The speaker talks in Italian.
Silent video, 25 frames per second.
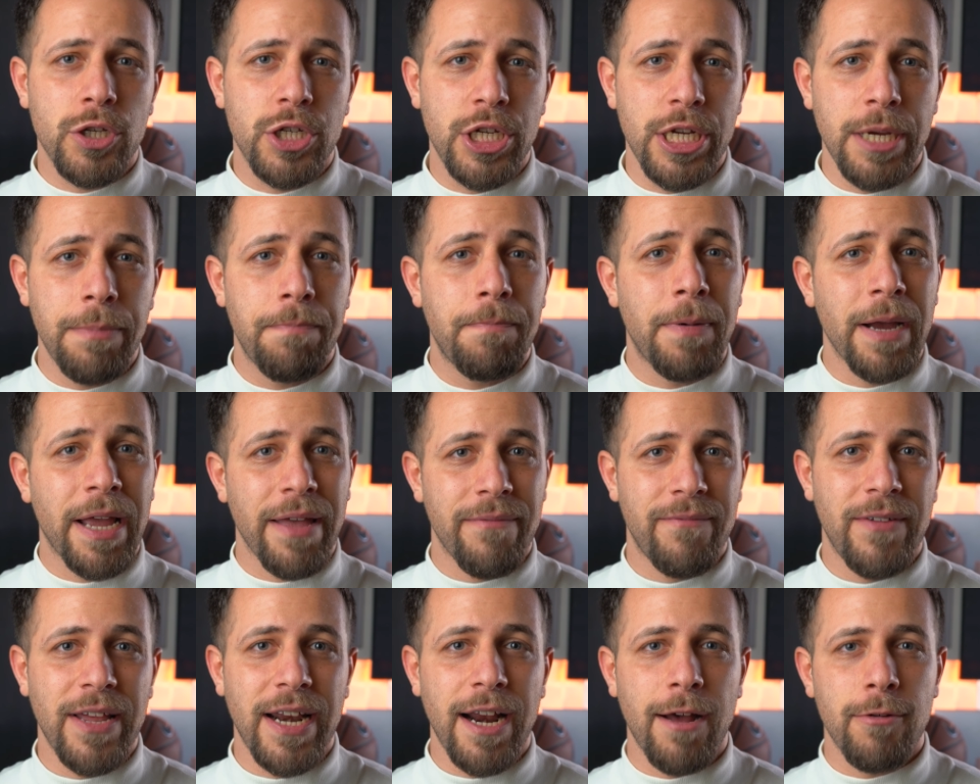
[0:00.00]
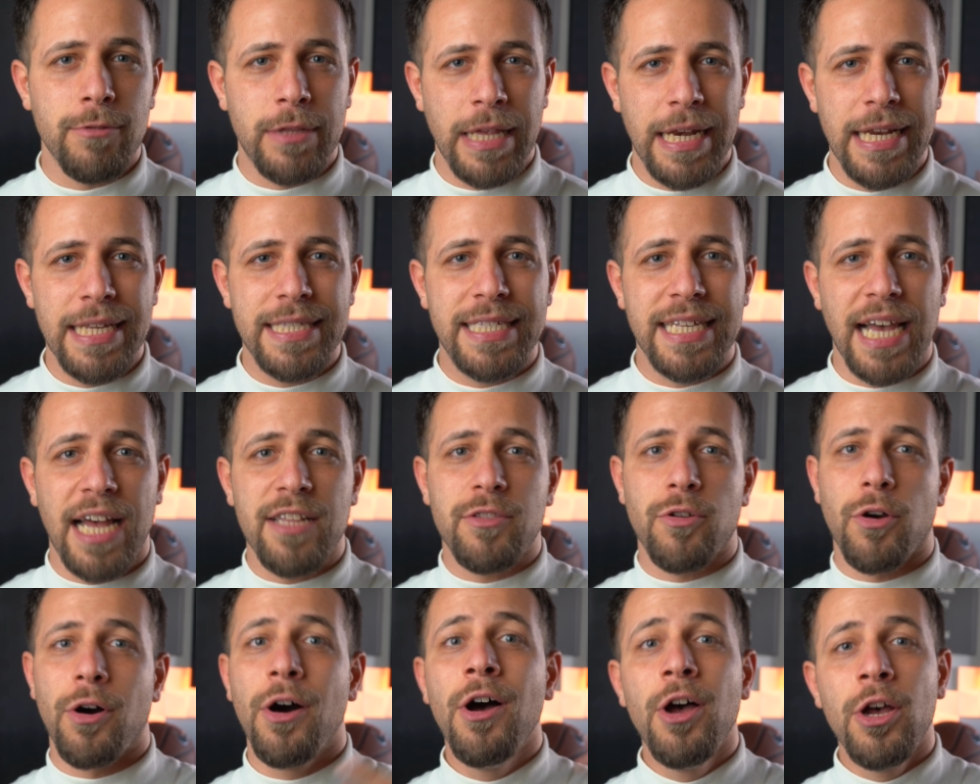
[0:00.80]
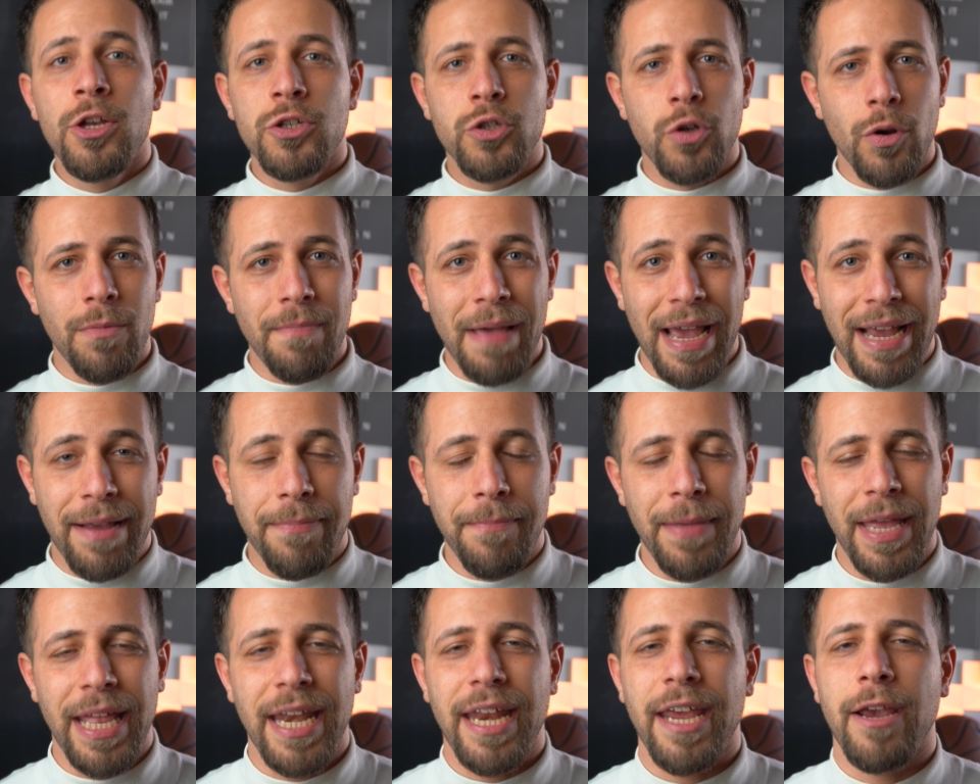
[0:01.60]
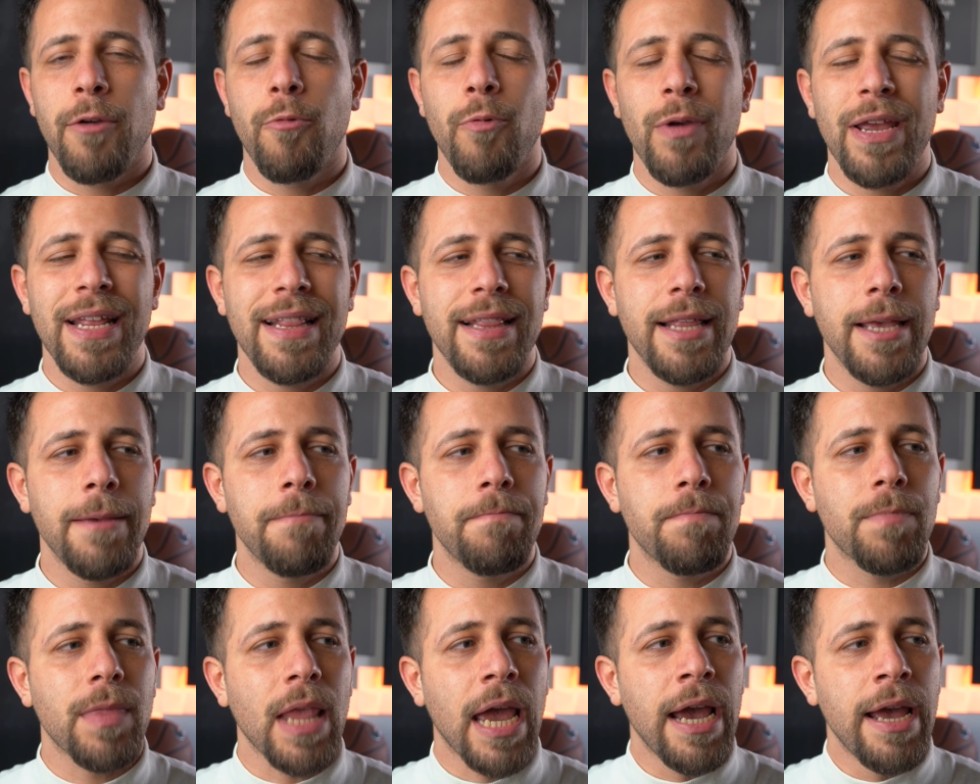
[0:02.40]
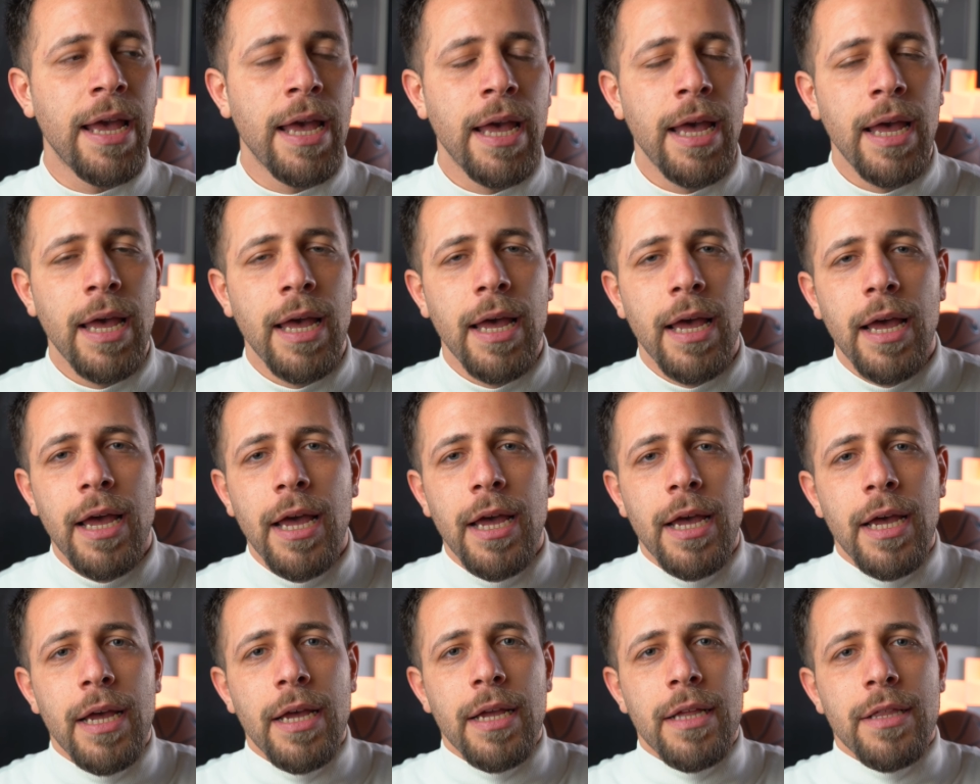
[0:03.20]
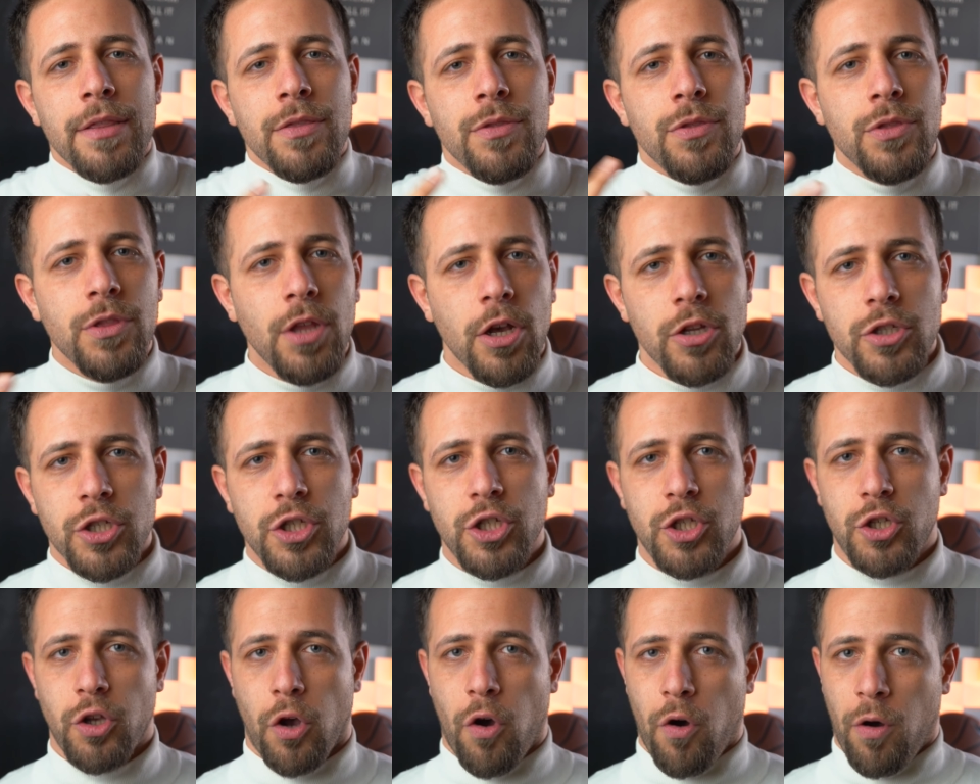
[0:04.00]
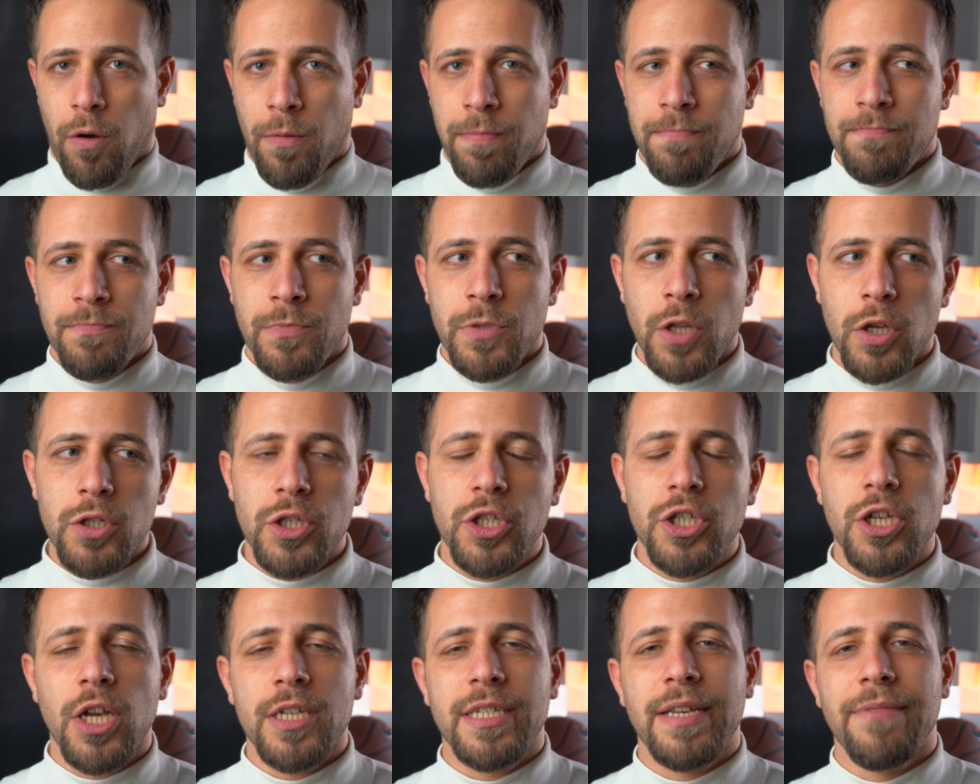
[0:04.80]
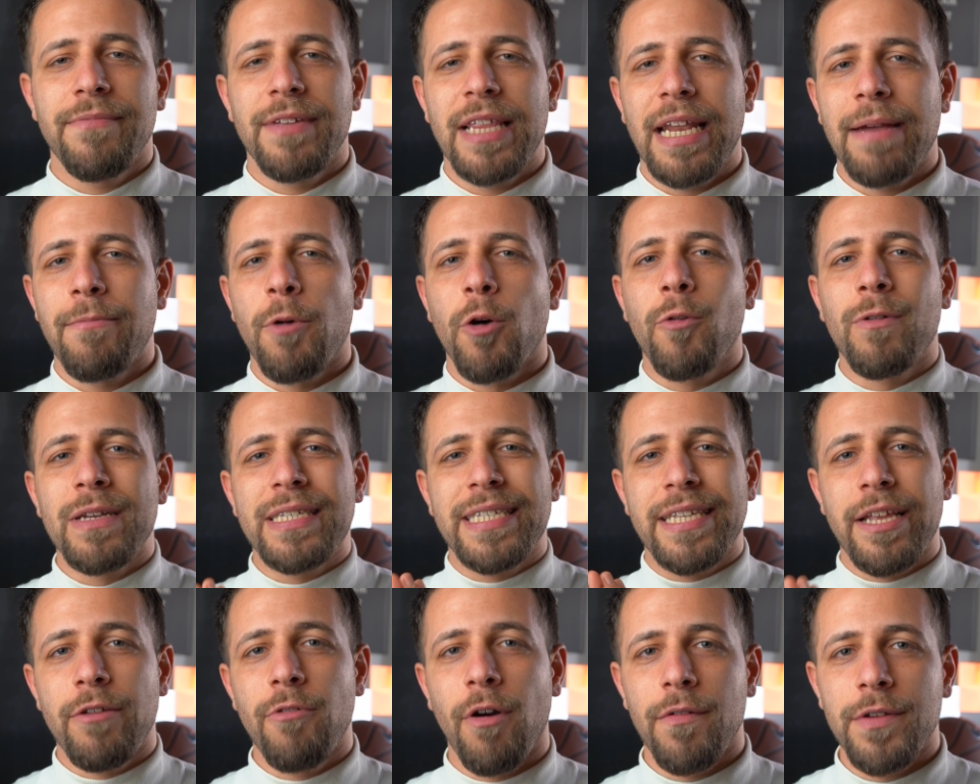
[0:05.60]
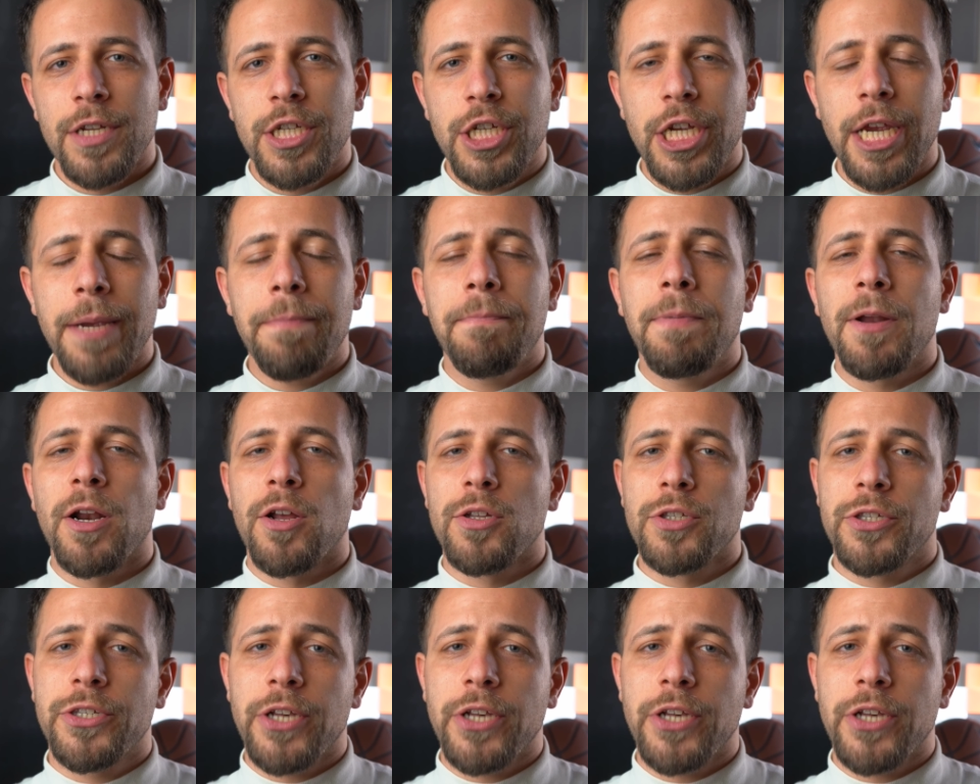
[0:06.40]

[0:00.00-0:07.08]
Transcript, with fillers: chip che verrà utilizzato sul Mac Mini, quindi non so, non so se vedremo questi nuovi chip, non